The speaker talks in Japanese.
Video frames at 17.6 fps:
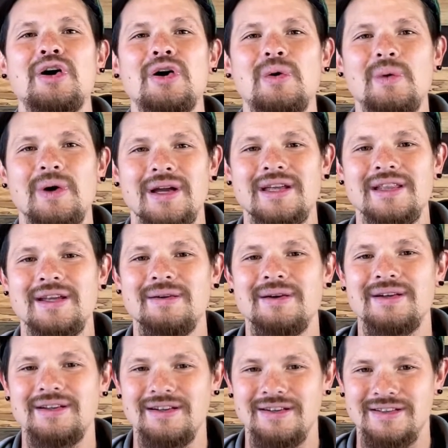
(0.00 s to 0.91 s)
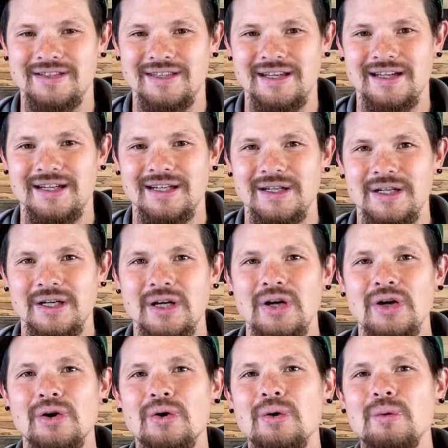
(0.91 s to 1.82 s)
わけではなくて
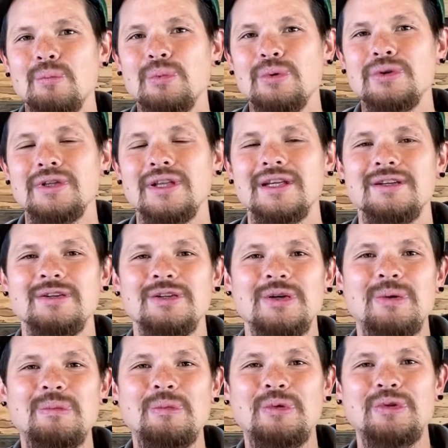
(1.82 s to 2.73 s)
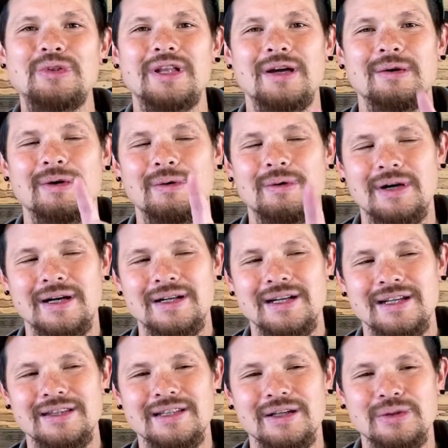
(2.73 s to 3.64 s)
根本的な問題はあ
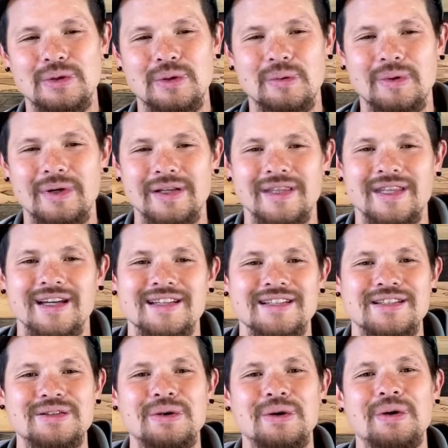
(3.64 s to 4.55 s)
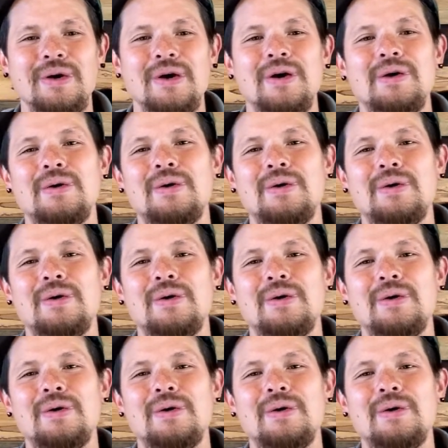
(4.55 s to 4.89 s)
なたと私の